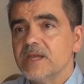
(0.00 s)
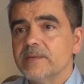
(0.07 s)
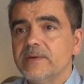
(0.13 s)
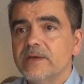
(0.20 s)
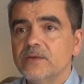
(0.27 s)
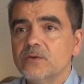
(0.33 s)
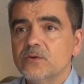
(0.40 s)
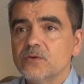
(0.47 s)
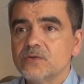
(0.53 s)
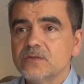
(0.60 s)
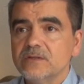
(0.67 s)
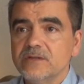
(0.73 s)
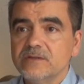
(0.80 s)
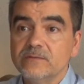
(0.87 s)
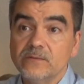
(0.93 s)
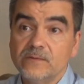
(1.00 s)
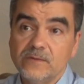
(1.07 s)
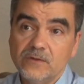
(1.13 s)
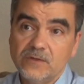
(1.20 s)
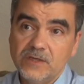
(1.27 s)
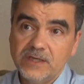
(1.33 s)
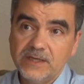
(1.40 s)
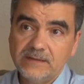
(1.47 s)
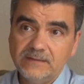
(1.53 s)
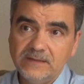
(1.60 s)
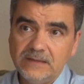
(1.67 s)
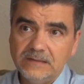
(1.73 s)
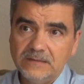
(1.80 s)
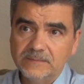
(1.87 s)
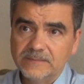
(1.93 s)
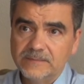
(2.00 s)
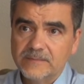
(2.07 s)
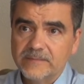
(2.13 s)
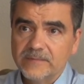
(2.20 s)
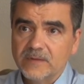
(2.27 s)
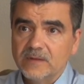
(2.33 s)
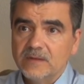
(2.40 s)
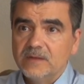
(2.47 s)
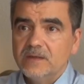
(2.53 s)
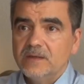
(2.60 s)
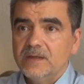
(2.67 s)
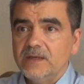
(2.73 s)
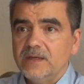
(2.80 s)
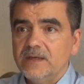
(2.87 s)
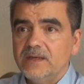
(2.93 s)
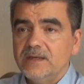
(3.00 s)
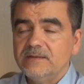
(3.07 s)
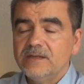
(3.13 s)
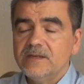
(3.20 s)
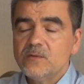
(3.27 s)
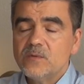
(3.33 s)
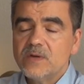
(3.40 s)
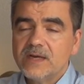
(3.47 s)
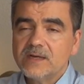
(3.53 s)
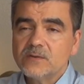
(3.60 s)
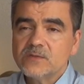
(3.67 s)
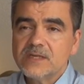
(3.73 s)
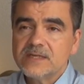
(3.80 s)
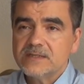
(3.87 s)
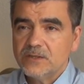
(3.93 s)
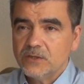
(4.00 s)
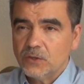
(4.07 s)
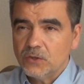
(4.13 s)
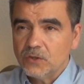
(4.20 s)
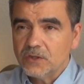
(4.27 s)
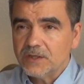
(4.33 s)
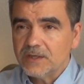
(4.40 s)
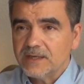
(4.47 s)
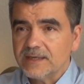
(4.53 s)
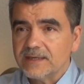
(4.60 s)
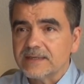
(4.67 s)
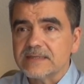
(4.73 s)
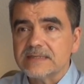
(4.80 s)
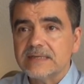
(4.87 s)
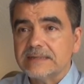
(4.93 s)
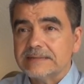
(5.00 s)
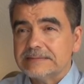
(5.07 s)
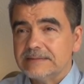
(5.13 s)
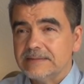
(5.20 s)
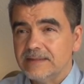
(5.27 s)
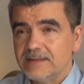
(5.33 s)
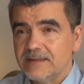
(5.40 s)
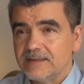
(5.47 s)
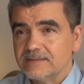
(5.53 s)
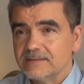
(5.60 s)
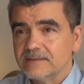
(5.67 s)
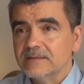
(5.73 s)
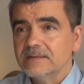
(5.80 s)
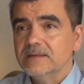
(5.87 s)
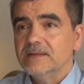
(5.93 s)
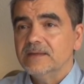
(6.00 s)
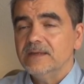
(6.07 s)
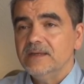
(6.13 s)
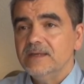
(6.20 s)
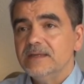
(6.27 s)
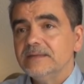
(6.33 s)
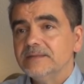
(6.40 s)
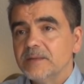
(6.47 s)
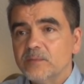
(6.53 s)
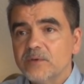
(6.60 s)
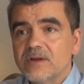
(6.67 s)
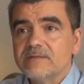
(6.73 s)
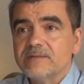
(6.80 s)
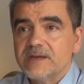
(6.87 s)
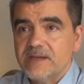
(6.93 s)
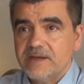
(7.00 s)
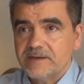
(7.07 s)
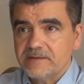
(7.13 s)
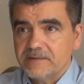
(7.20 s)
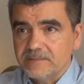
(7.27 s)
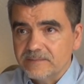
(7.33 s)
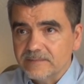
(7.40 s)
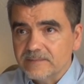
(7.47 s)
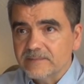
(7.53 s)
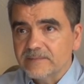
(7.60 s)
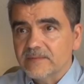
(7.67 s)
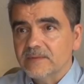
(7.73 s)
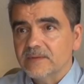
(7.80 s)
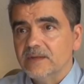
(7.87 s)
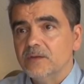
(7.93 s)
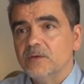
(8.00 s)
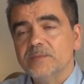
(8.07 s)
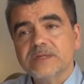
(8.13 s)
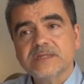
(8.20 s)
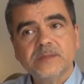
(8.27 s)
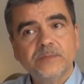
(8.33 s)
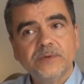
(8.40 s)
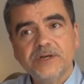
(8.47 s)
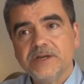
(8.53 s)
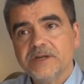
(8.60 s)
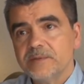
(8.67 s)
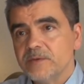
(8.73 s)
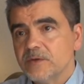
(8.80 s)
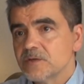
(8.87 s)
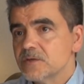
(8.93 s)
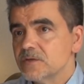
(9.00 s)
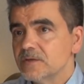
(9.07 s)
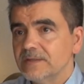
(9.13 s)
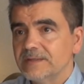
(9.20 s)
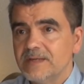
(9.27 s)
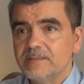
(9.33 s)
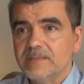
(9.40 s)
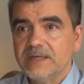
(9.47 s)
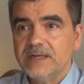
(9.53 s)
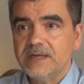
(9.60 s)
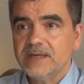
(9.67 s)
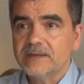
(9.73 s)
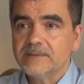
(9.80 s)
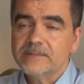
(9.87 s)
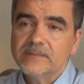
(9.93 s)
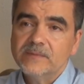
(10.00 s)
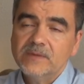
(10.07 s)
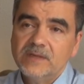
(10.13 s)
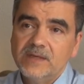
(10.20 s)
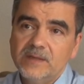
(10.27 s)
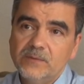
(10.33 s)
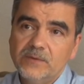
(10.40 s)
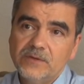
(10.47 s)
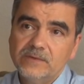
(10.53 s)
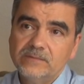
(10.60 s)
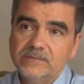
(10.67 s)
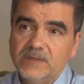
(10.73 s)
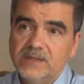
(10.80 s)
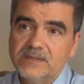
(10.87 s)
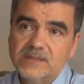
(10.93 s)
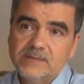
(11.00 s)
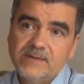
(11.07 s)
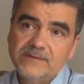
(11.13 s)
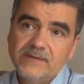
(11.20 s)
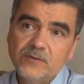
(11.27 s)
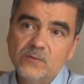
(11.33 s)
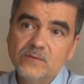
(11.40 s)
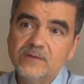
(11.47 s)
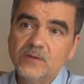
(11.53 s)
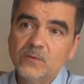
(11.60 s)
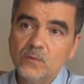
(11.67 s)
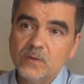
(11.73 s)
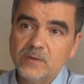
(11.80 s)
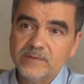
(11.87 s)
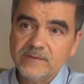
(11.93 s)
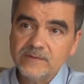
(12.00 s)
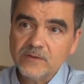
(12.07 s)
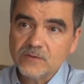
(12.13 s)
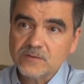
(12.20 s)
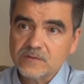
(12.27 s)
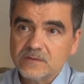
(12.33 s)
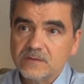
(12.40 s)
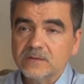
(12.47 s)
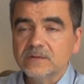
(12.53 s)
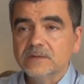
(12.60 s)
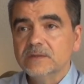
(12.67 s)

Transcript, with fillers: llamados disfunción eréctil, eh, tienen una causa psicológica que es la ansiedad y el temor a fallar. El hombre se pone nervioso de tal manera que, que se va haciendo un círculo vicioso